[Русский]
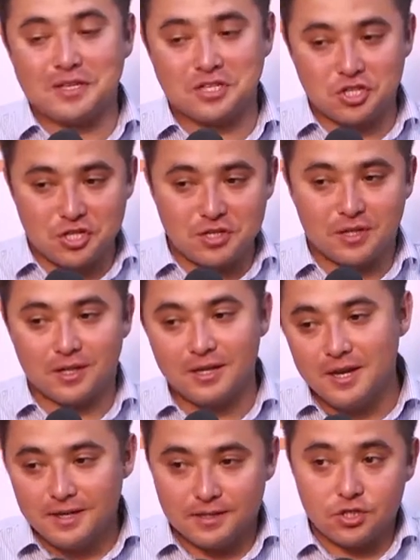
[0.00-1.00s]
я сочинила,
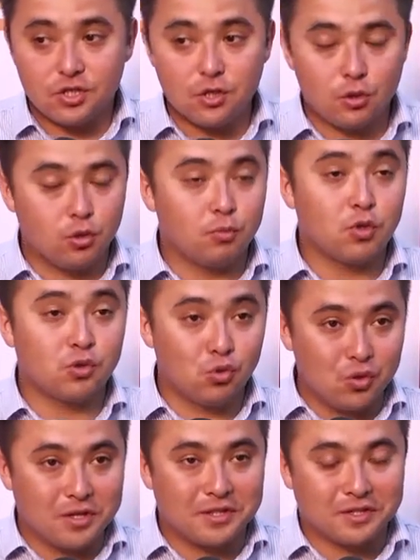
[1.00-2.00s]
сочинил а и мой
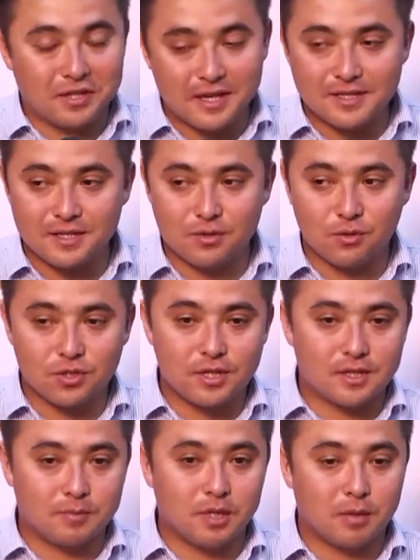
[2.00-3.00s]
друг, одноклассник
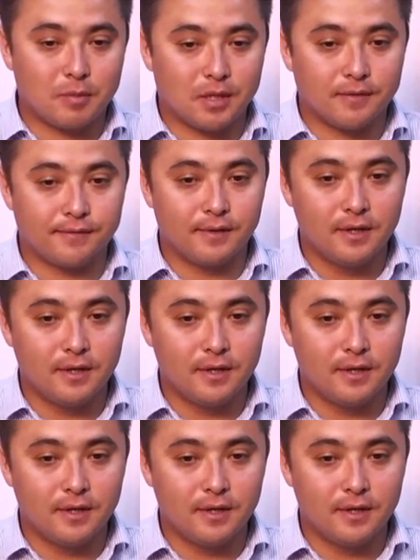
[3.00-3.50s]
Улжас Абдрахманов.